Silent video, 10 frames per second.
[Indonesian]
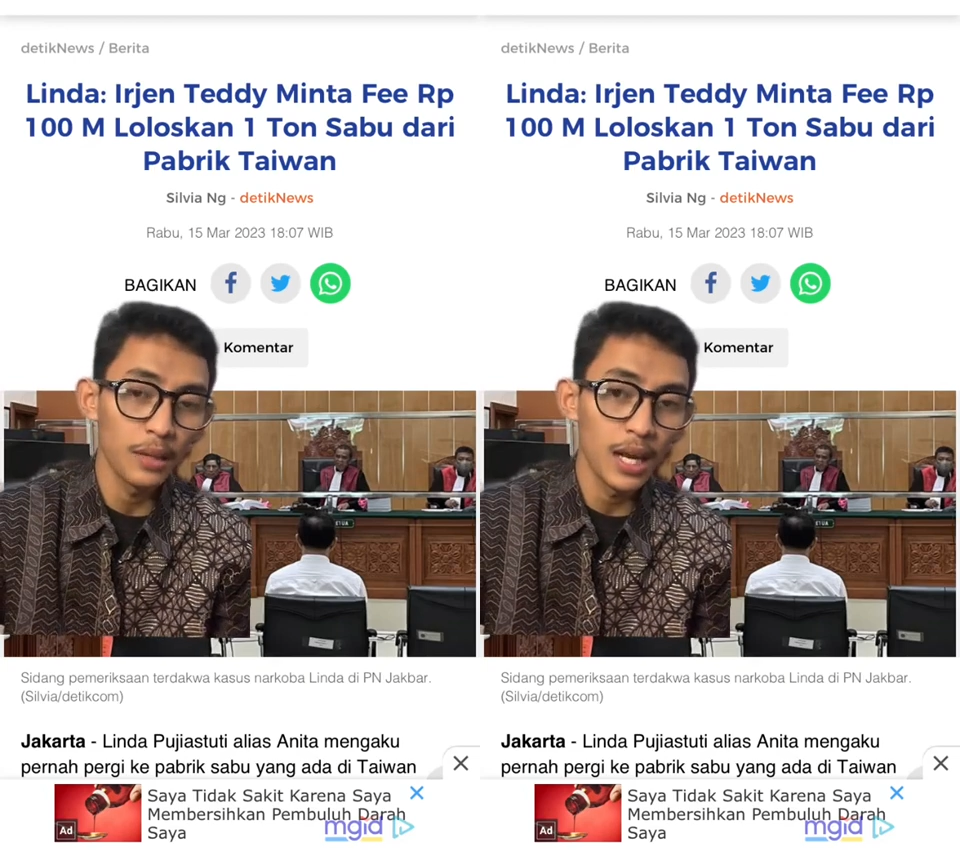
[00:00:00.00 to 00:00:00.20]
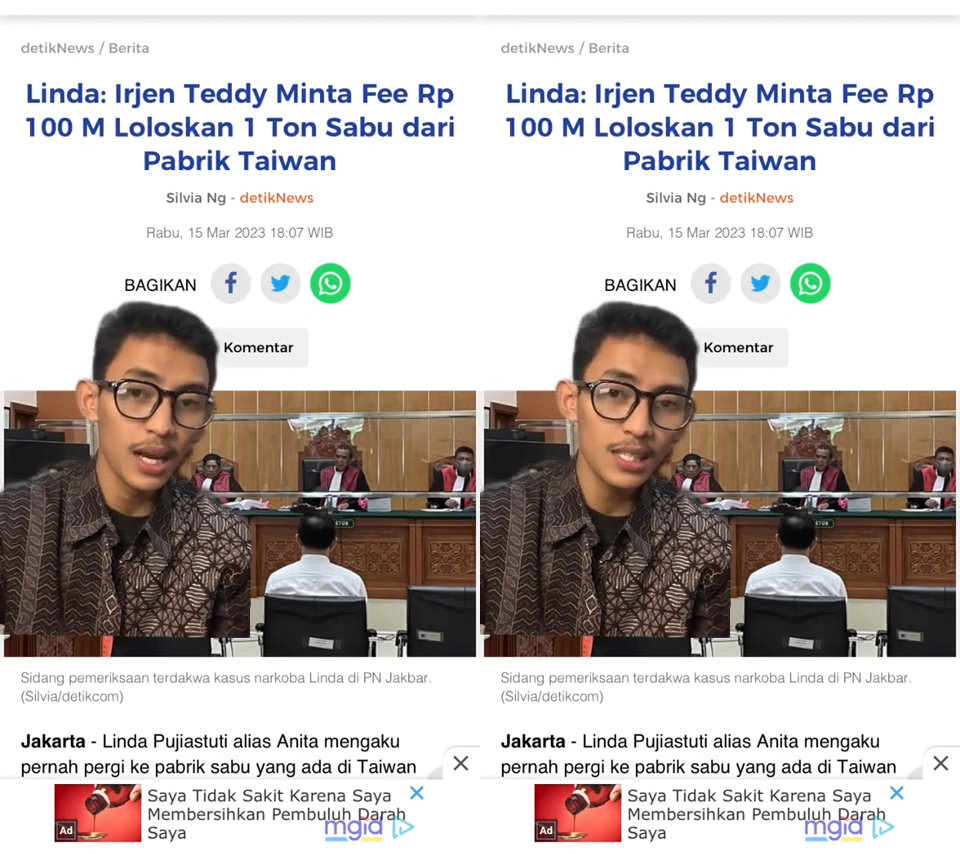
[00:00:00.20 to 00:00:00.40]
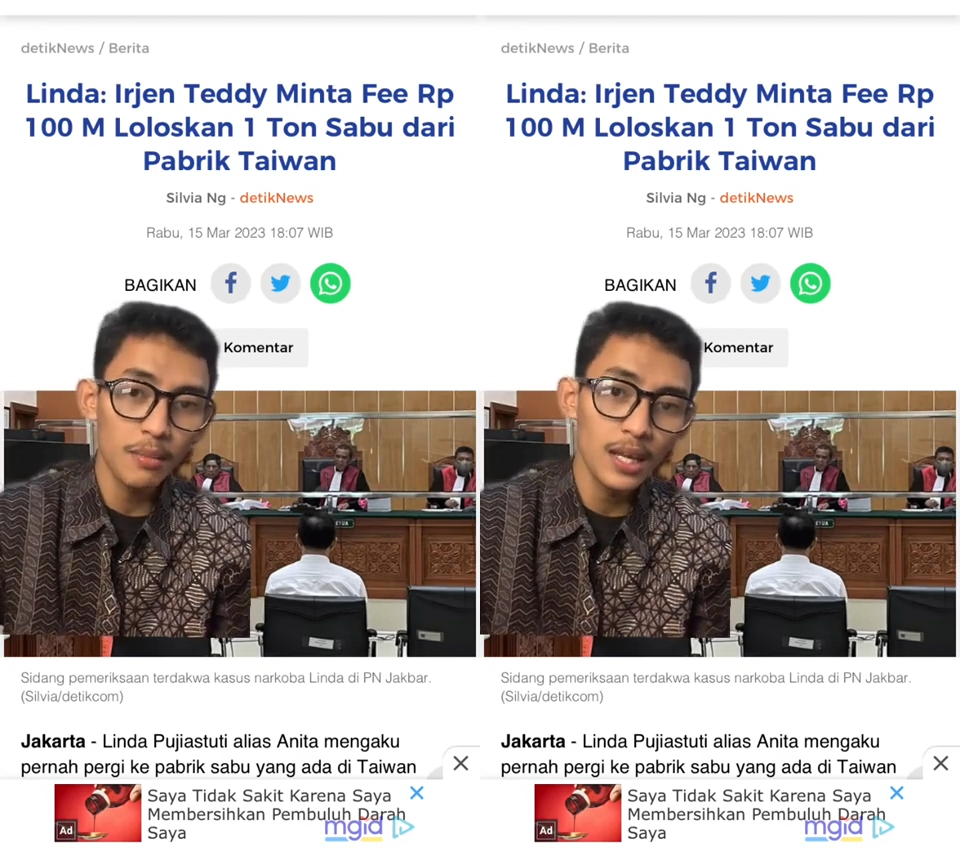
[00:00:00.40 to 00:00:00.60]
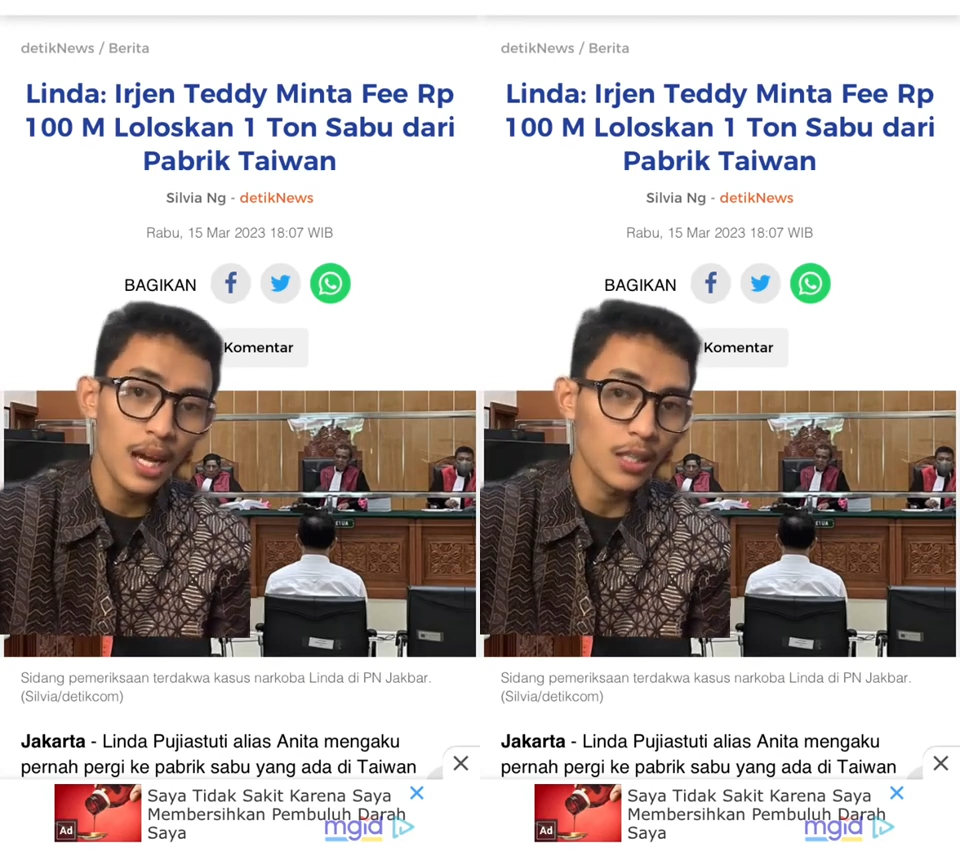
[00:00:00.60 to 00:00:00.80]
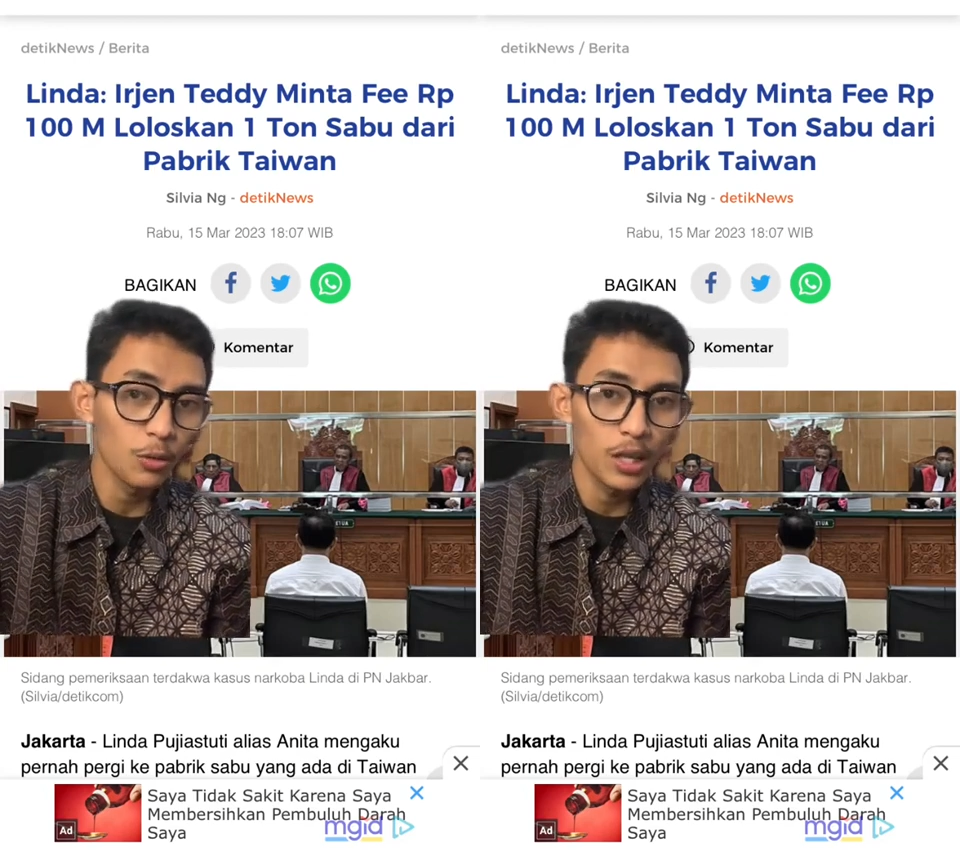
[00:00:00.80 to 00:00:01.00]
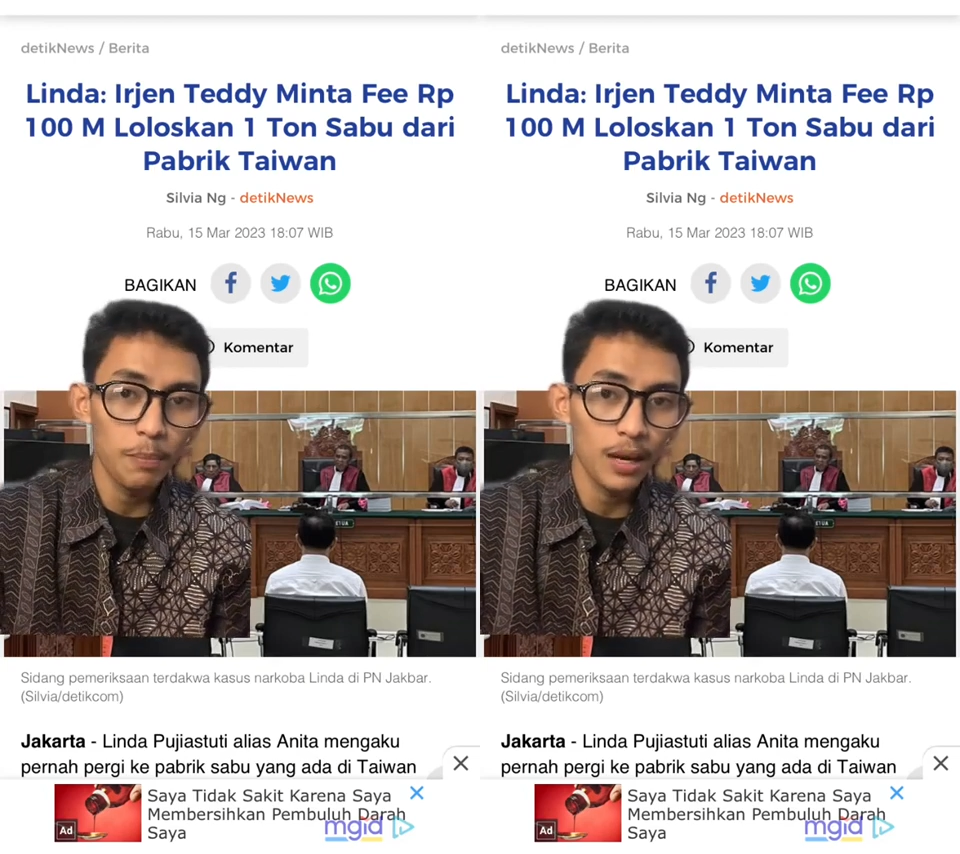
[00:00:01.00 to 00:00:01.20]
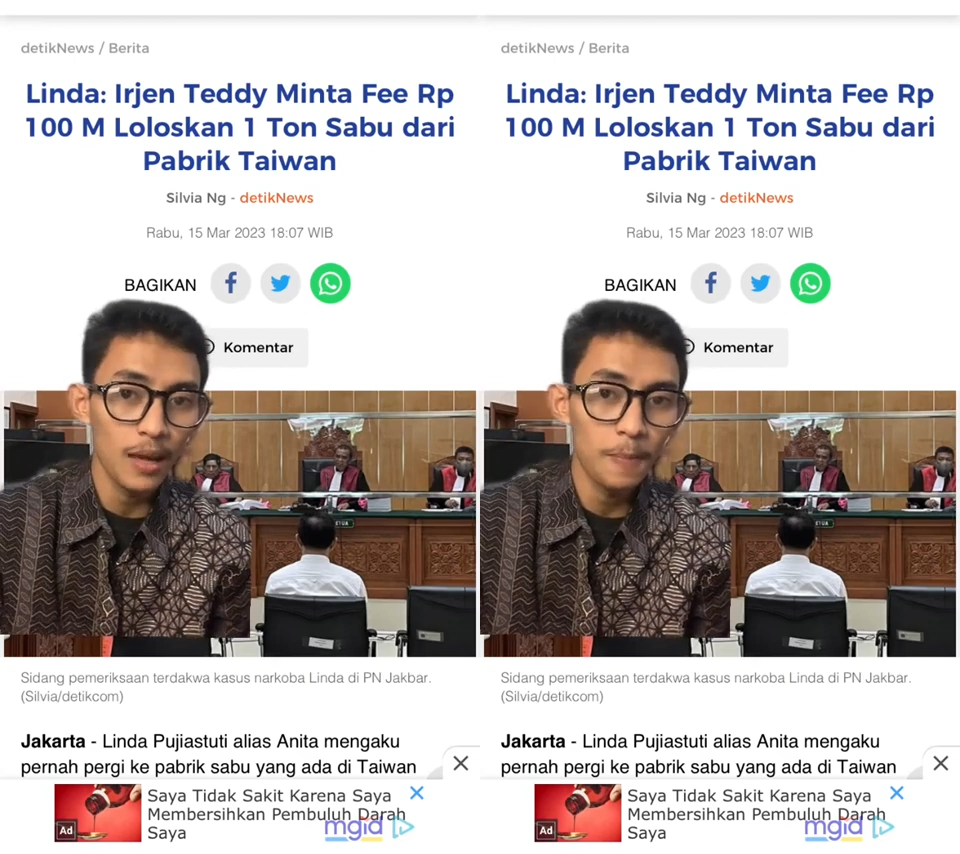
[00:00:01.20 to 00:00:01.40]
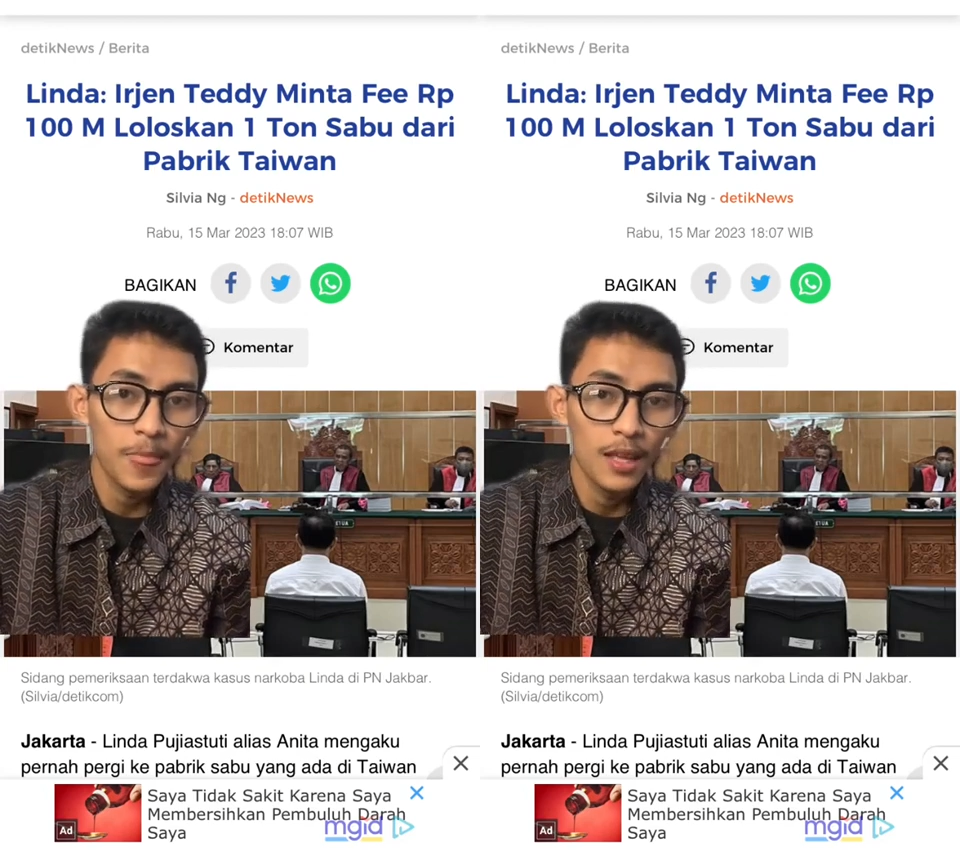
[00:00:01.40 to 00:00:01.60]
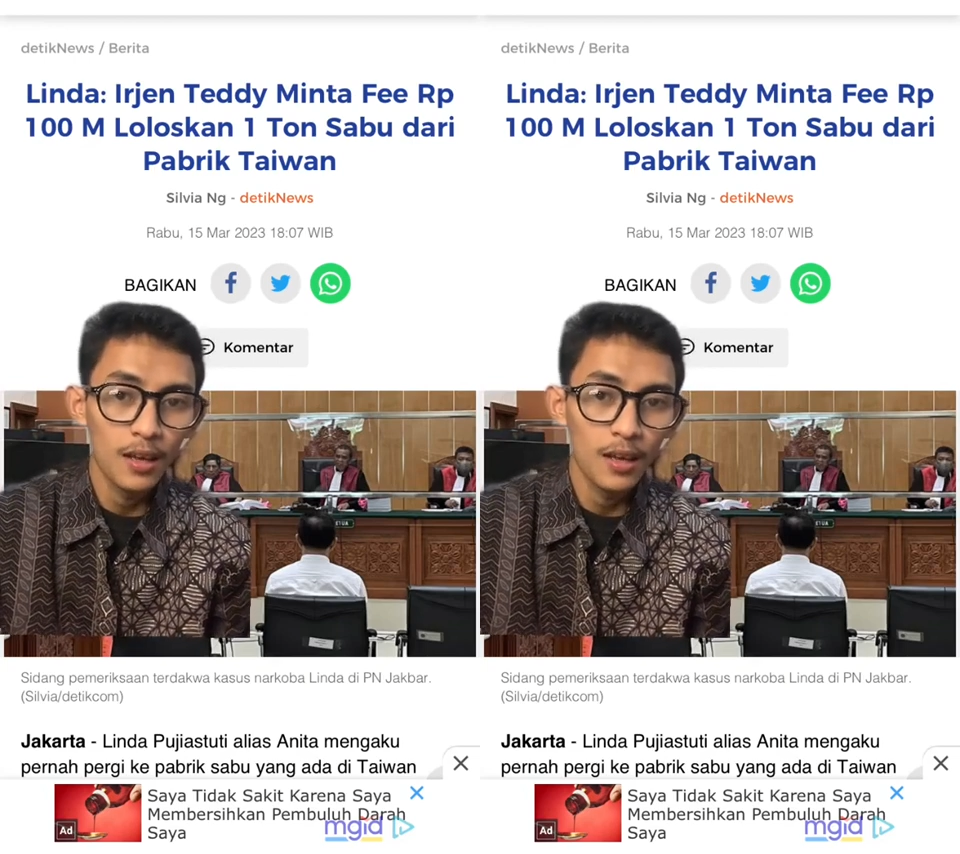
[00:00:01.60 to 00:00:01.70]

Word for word: pidana sama dia atau dia pernah